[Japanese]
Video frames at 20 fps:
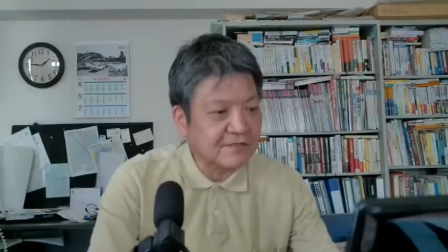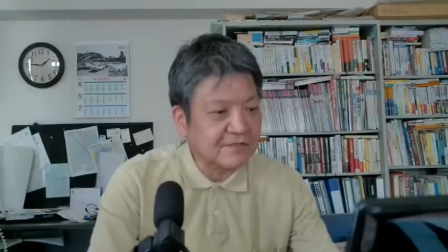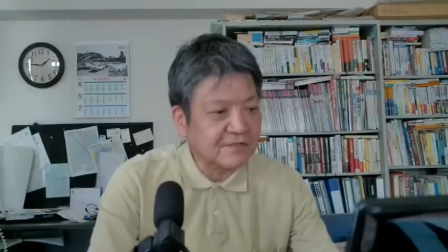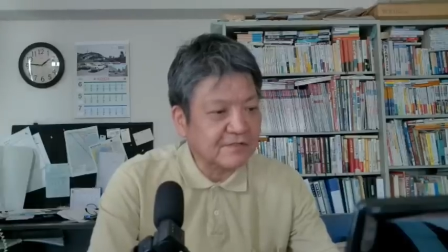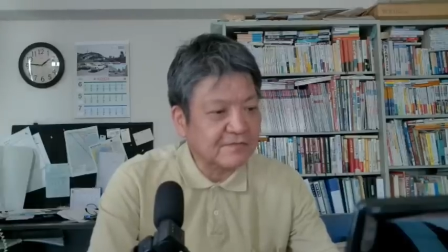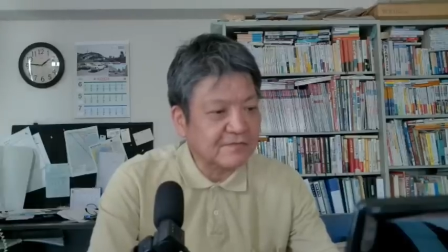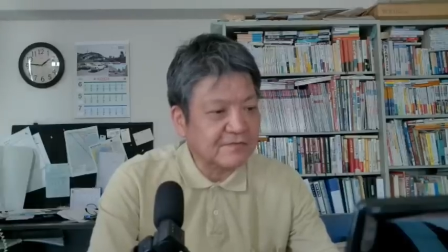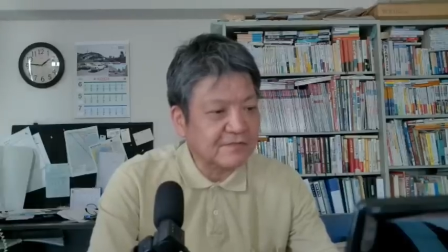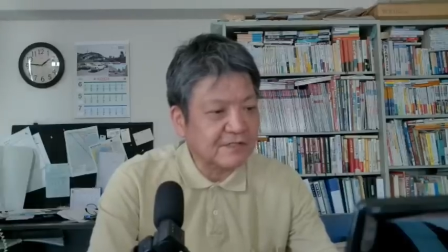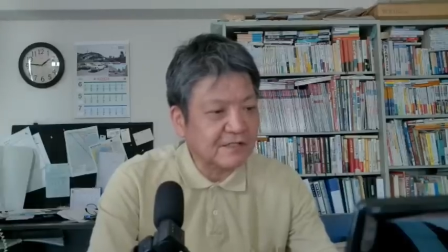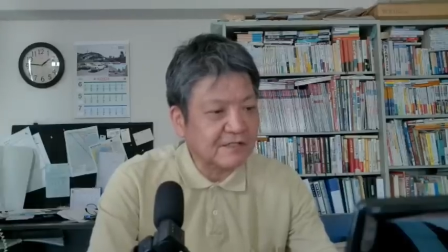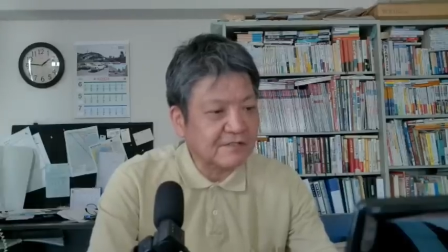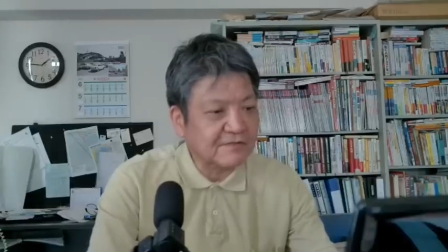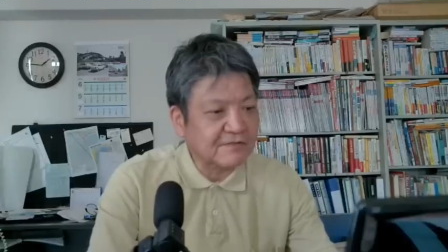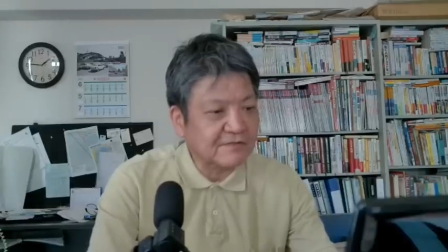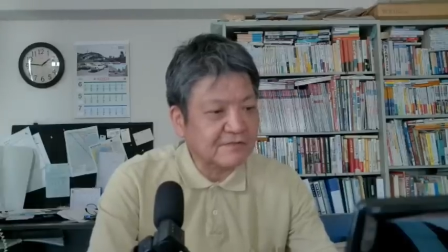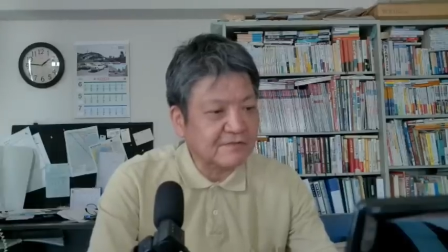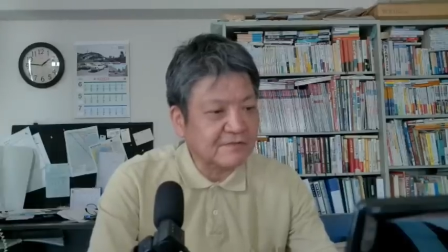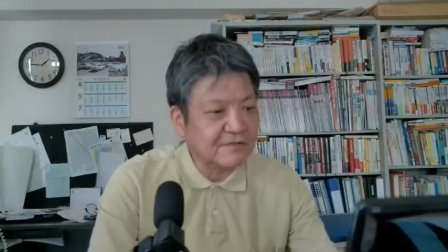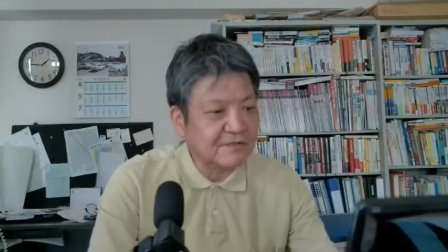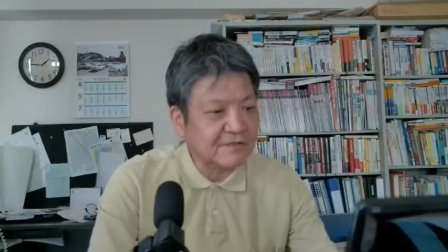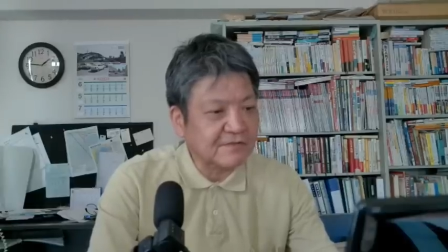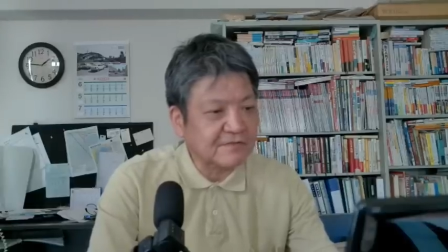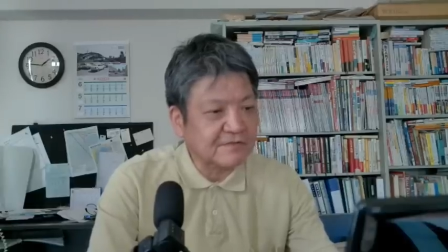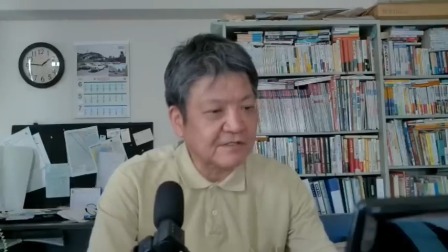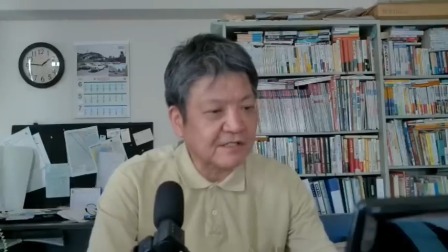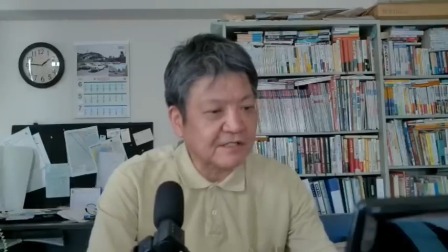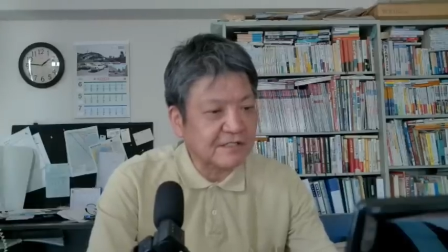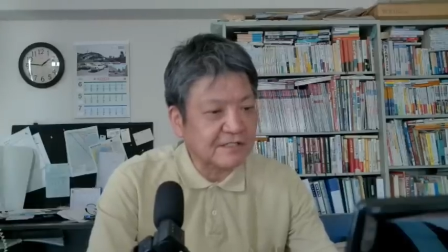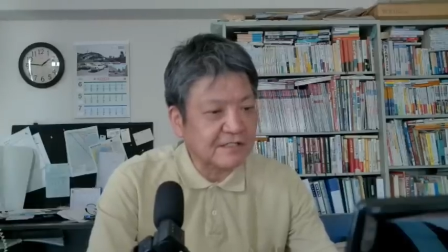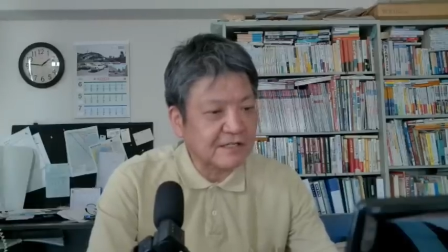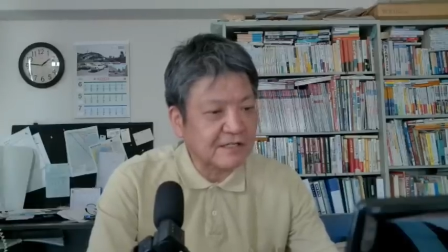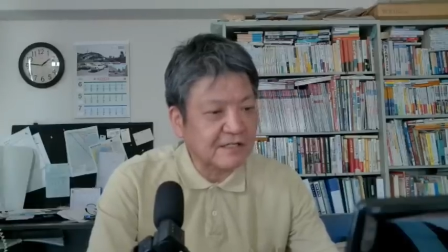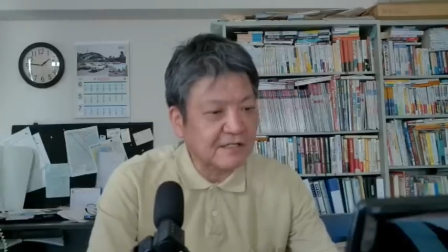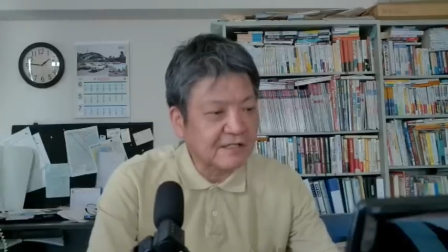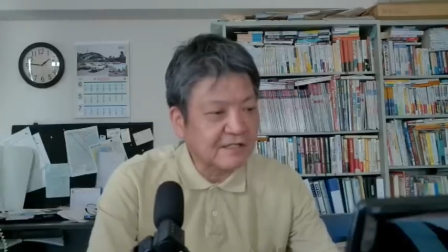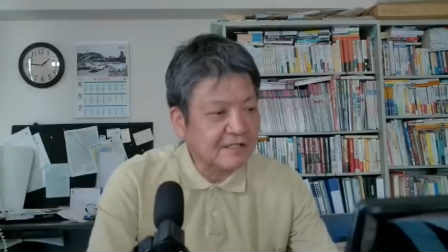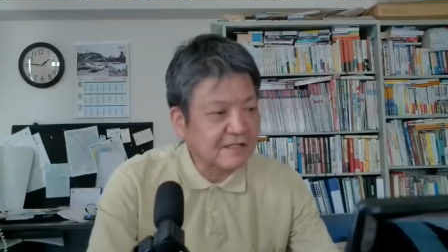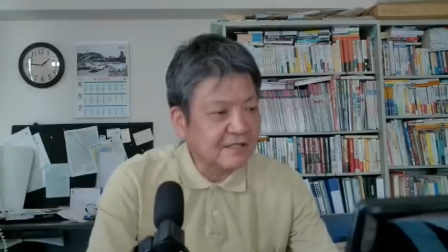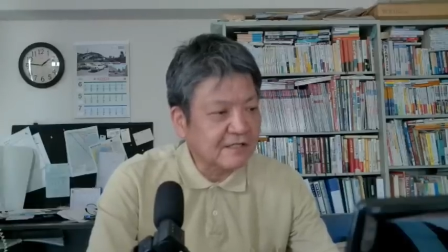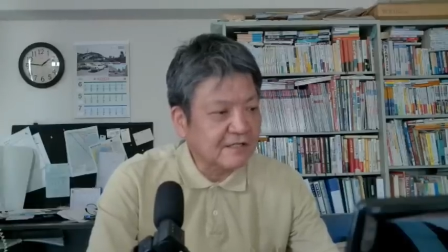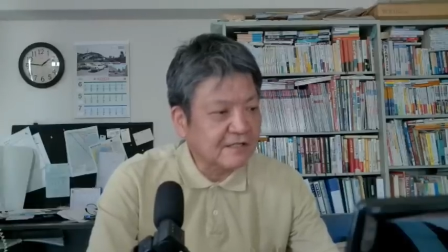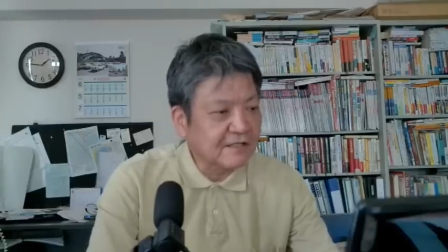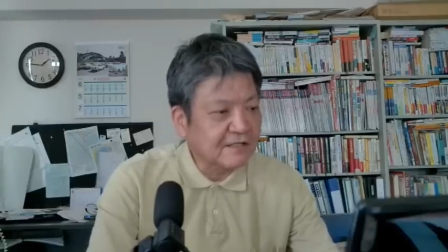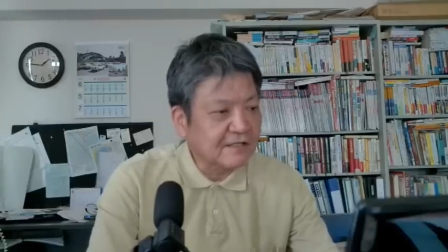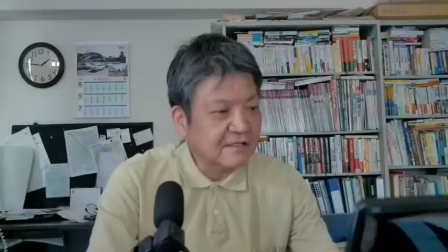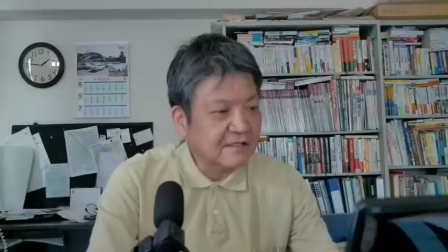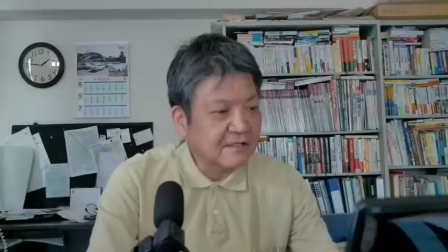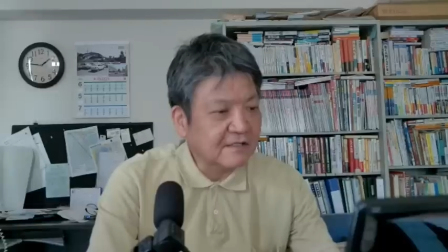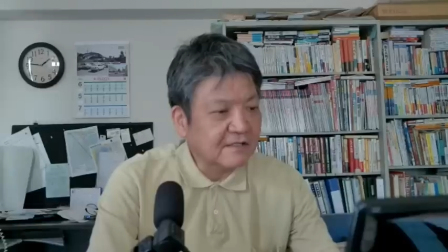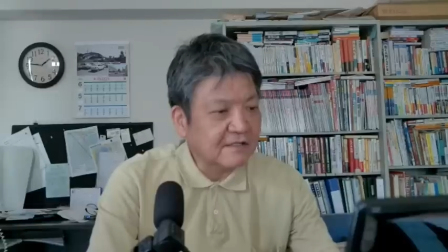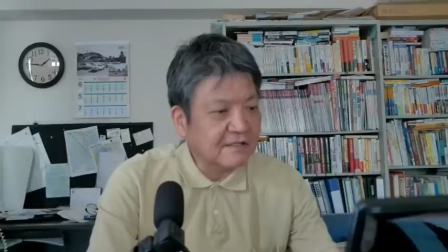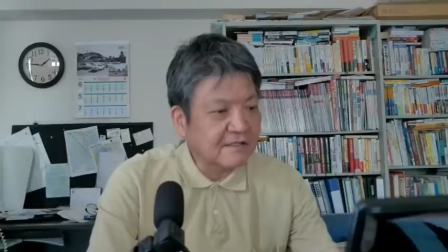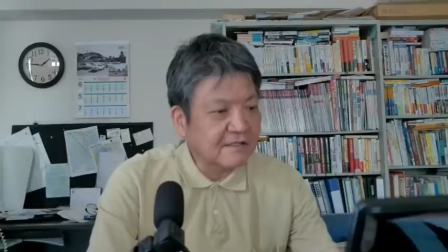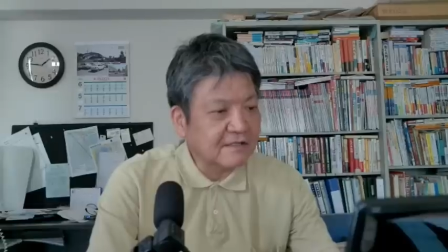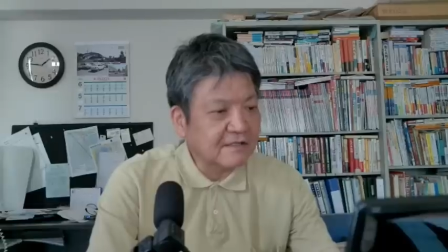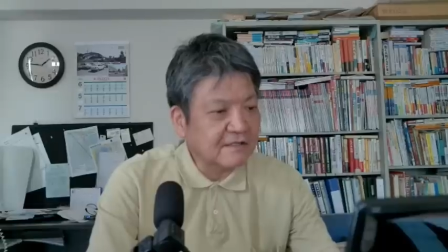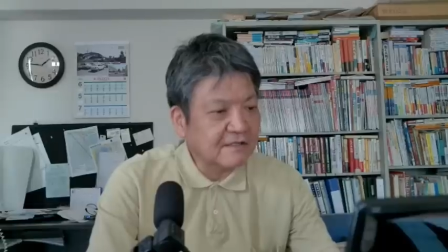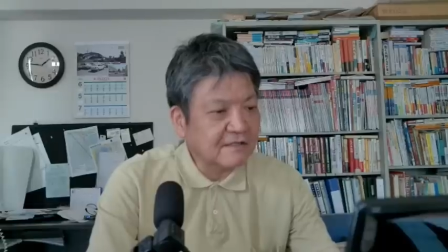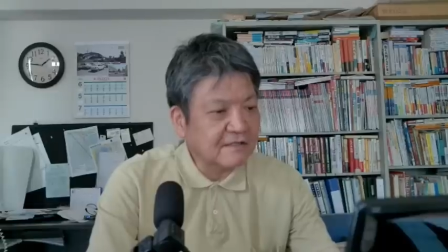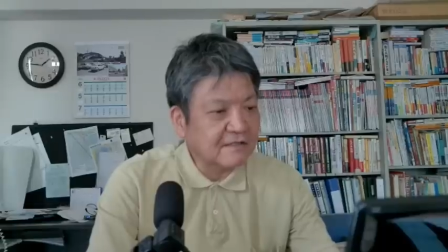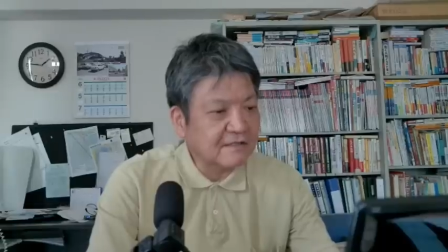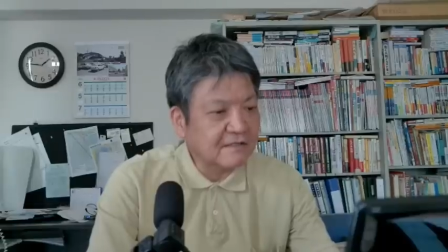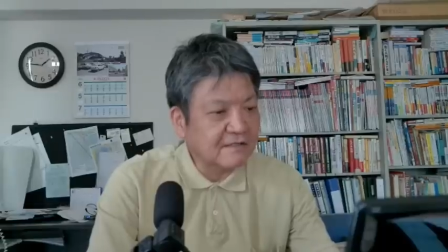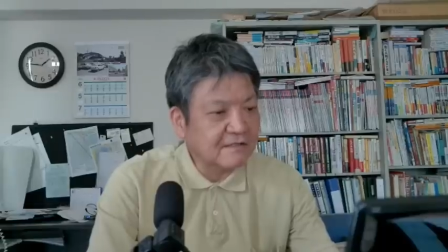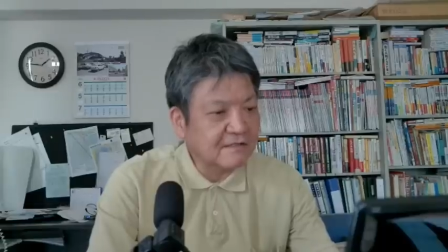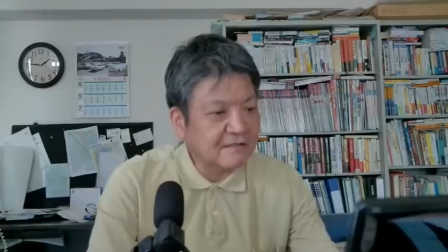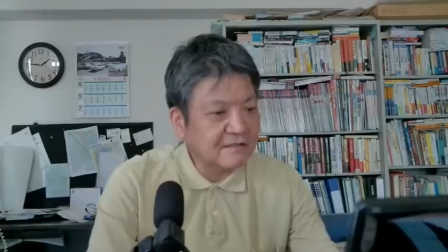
ずいぶん長く日本に暮らした、あ